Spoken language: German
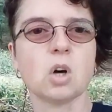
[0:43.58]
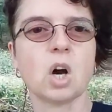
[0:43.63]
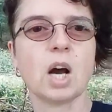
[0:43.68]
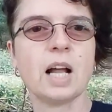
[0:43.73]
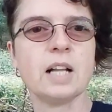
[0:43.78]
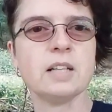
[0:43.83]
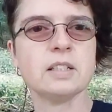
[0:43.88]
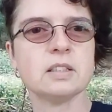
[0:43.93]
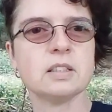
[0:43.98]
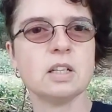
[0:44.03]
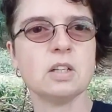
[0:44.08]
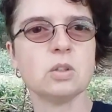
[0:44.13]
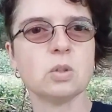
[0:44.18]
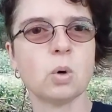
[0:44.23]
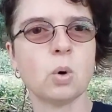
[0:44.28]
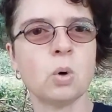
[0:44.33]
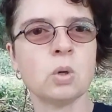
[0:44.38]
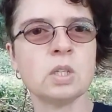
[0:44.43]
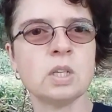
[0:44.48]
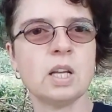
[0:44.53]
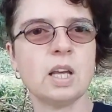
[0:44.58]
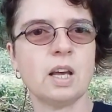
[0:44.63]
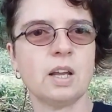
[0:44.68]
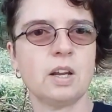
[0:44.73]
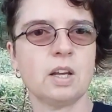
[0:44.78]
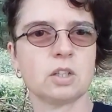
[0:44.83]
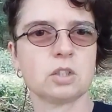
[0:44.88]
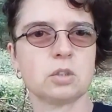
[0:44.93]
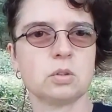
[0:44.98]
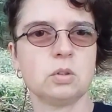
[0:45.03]
Doch als den Toten er
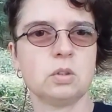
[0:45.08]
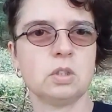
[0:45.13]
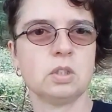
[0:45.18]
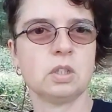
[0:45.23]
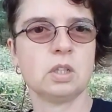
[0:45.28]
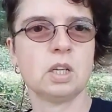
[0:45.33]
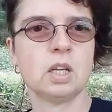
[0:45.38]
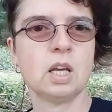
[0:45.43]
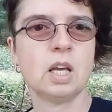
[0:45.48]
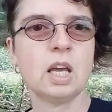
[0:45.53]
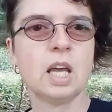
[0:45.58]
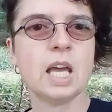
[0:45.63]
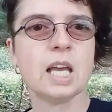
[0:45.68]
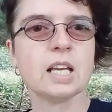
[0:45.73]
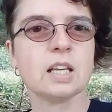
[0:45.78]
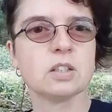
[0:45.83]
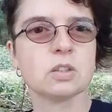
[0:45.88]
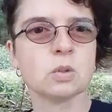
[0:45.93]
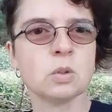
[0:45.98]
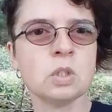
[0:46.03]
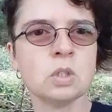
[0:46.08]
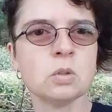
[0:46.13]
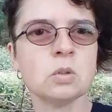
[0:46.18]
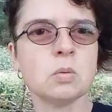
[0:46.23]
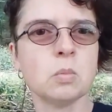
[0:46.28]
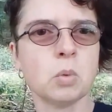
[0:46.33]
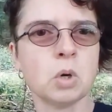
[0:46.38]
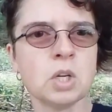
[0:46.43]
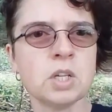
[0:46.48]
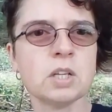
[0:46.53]
nach Stunden gesund
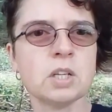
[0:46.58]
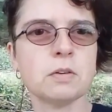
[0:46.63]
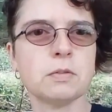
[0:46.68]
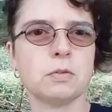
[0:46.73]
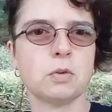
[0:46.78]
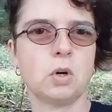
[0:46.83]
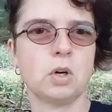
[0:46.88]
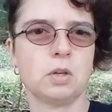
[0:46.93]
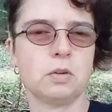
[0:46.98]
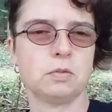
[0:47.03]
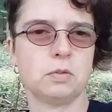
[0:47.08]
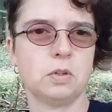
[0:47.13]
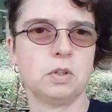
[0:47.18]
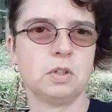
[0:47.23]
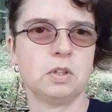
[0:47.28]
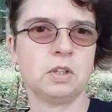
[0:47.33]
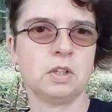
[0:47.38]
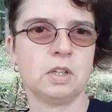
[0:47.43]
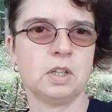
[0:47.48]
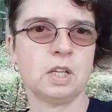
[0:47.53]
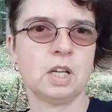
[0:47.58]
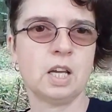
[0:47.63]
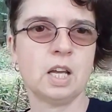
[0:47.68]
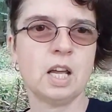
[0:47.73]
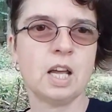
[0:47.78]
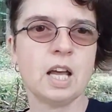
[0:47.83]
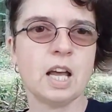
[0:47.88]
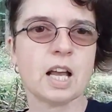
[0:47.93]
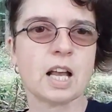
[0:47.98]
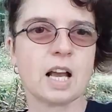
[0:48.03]
und munter vorgefunden,
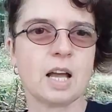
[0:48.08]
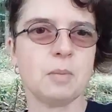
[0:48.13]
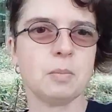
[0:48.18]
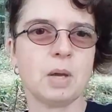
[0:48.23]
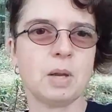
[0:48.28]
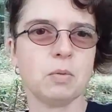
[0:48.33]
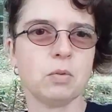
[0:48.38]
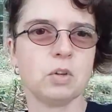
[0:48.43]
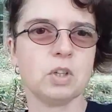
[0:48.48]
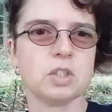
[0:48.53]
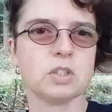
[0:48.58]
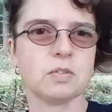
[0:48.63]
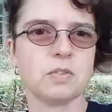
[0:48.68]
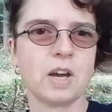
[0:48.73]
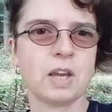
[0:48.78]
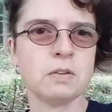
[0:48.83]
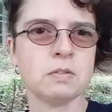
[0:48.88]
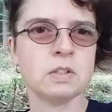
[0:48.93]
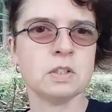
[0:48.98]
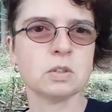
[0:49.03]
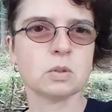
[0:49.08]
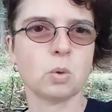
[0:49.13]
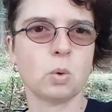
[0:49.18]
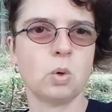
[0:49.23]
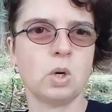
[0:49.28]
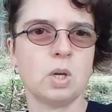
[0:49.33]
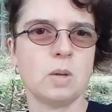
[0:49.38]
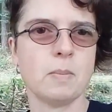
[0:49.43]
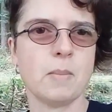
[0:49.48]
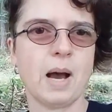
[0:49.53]
kann man wohl
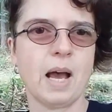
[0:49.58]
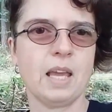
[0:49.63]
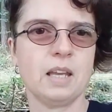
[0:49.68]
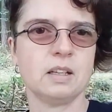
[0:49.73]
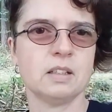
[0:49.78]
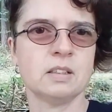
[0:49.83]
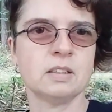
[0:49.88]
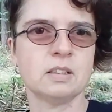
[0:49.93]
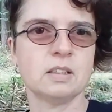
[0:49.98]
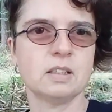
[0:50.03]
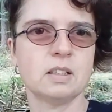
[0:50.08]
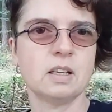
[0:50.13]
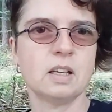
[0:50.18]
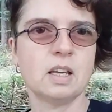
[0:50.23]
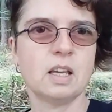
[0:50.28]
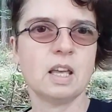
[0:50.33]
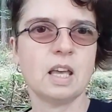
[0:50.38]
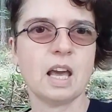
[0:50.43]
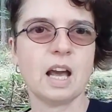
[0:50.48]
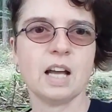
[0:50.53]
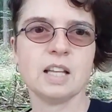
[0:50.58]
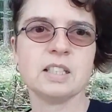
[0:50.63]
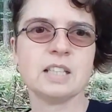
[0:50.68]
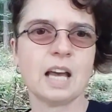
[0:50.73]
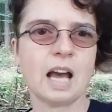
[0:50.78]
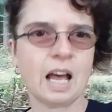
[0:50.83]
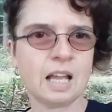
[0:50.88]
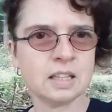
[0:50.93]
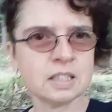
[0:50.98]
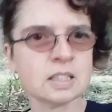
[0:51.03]
zweifelsohne meinen, er hat
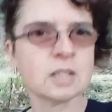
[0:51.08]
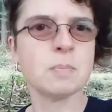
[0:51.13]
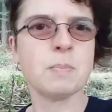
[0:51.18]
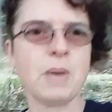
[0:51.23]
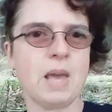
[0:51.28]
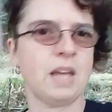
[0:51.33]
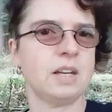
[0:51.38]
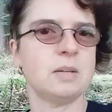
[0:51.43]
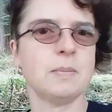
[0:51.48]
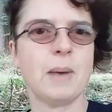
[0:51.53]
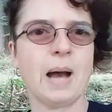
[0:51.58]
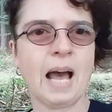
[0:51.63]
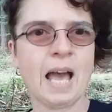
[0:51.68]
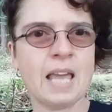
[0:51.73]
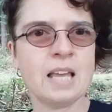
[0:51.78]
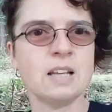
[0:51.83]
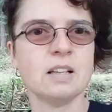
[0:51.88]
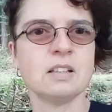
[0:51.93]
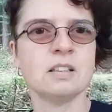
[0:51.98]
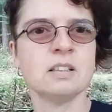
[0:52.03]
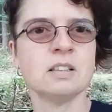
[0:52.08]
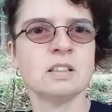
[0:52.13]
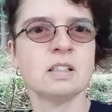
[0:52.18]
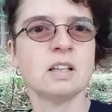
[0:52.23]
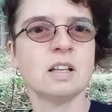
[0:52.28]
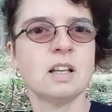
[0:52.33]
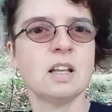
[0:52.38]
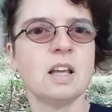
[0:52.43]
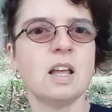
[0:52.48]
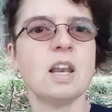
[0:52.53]
der andere Bär dem einen
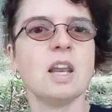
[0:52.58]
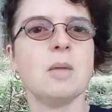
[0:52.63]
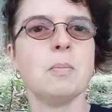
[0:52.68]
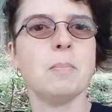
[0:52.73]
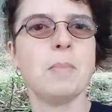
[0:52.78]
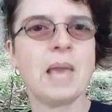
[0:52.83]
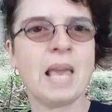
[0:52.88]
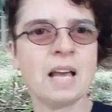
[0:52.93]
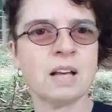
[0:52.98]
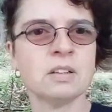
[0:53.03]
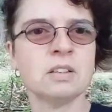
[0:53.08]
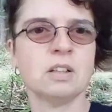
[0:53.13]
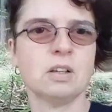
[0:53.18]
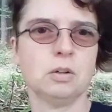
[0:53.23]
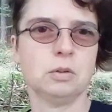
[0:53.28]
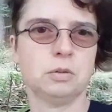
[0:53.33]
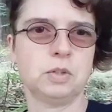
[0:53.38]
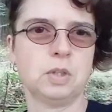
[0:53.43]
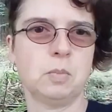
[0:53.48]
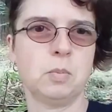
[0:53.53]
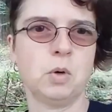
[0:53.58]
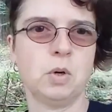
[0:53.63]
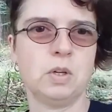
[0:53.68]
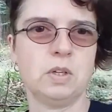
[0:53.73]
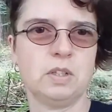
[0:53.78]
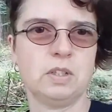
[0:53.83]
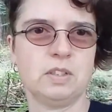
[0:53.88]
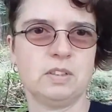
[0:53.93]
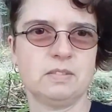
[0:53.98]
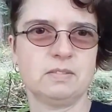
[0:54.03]
einen Bären
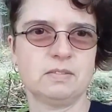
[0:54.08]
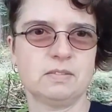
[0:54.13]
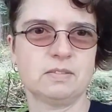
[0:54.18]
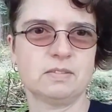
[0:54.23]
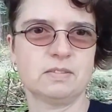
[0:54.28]
aufgebunden.